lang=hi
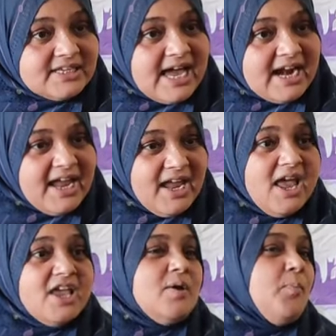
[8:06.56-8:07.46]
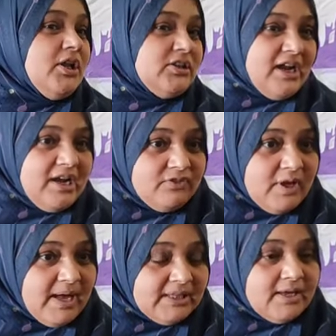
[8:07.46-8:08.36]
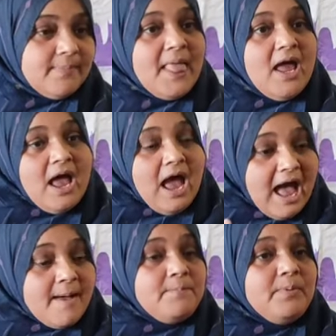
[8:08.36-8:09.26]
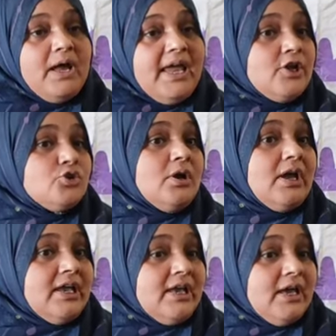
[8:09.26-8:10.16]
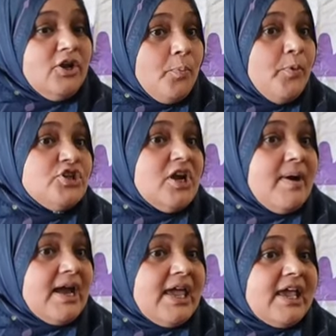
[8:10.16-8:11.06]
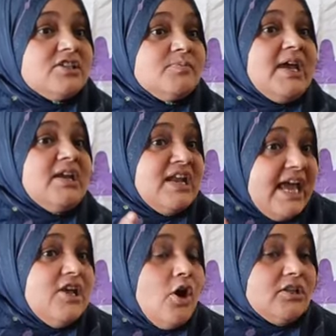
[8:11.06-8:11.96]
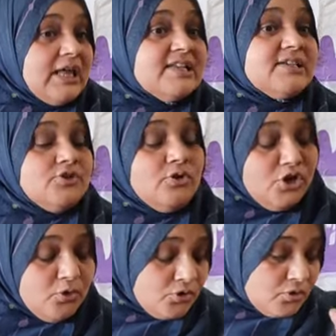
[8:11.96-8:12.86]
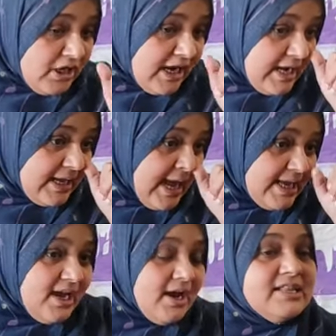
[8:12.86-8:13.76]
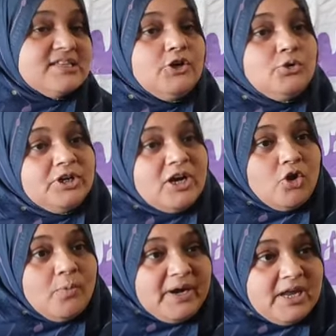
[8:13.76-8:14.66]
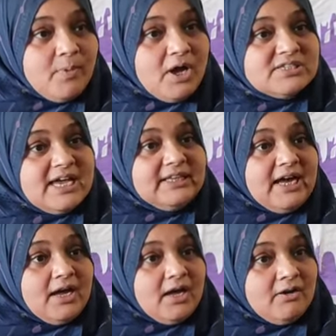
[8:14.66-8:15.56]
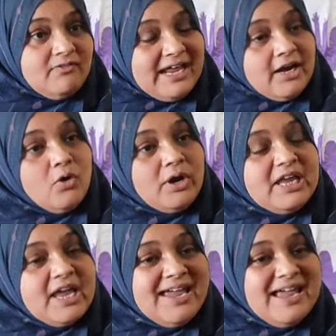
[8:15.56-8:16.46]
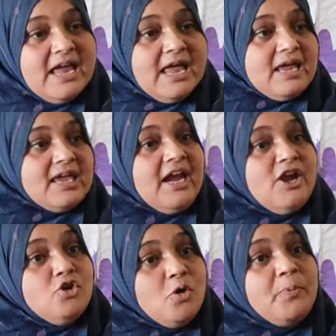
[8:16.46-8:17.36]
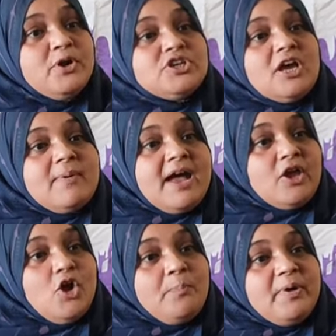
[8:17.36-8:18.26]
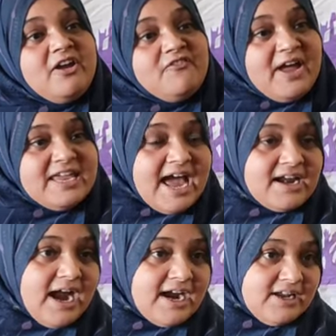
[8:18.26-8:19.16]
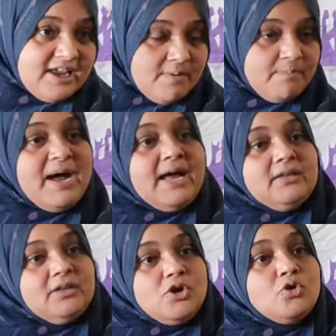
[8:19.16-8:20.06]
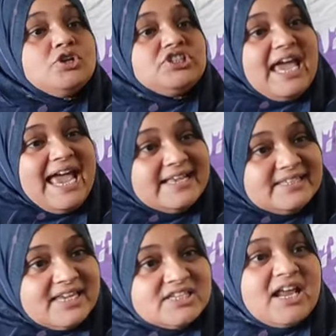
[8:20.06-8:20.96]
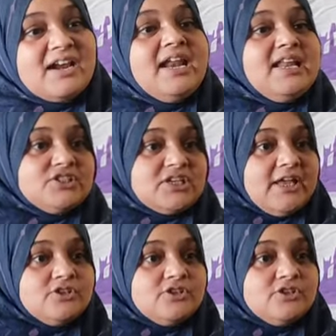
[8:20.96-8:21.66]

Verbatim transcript: जा रहा है ये बहुत तकलीफ दे बात है अब एक जो नुपुर शर्मा के केस में एक नई और ताज़ा जो न्यूज़ निकल के आई है कल से ट्विटर के ऊपर ये बहुत ज़्यादा वायरल हो रही है कि नुपुर शर्मा के ऊपर एफ काटने के बाद कुछ ऐसे जर्नलिस्ट हैं